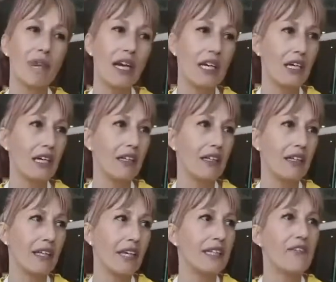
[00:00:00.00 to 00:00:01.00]
eh,
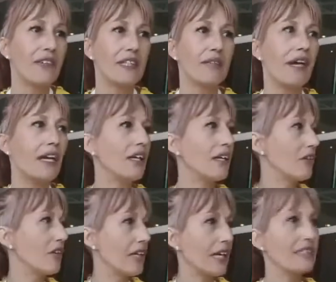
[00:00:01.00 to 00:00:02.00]
este
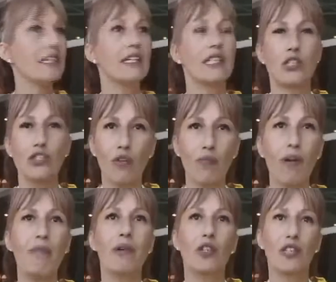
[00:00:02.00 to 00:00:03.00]
festival es de
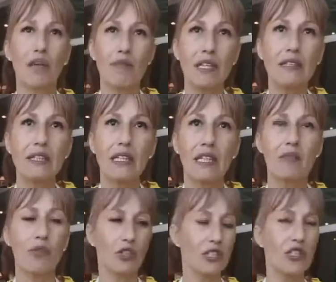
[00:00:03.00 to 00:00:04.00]
Kizomba, pero también
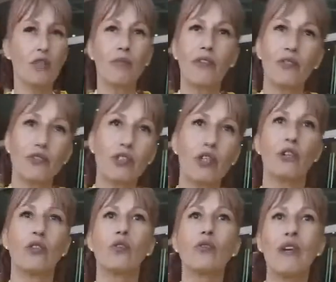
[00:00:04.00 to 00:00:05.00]
tenemos Kizomba
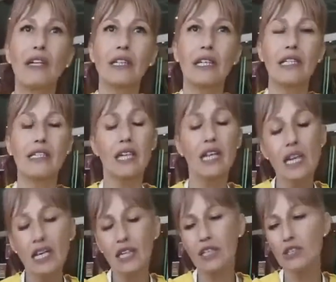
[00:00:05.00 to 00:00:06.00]
Fusión, Urban Kiss,
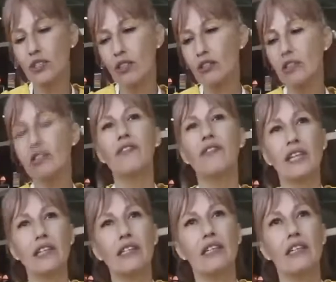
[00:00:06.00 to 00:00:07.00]
que son
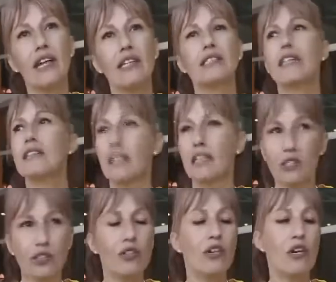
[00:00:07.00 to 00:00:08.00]
diferentes danzas,
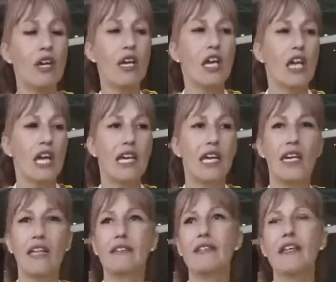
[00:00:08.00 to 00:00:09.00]
Tarrayo,
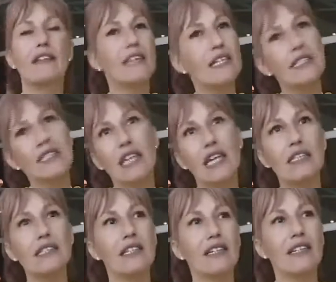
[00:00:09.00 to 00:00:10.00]
eh,
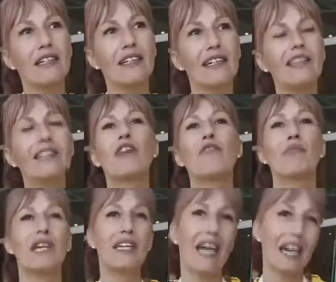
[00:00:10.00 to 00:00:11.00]
tendencias que
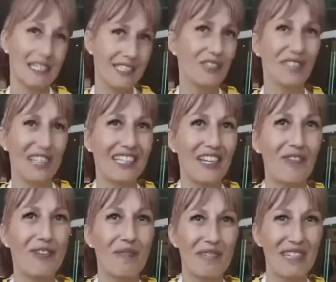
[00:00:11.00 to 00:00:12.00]
también hacen una gran
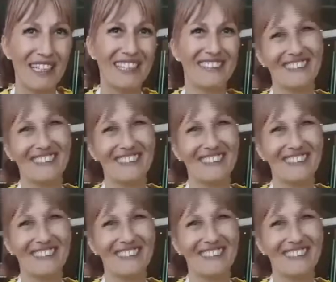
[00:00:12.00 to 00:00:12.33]
familia.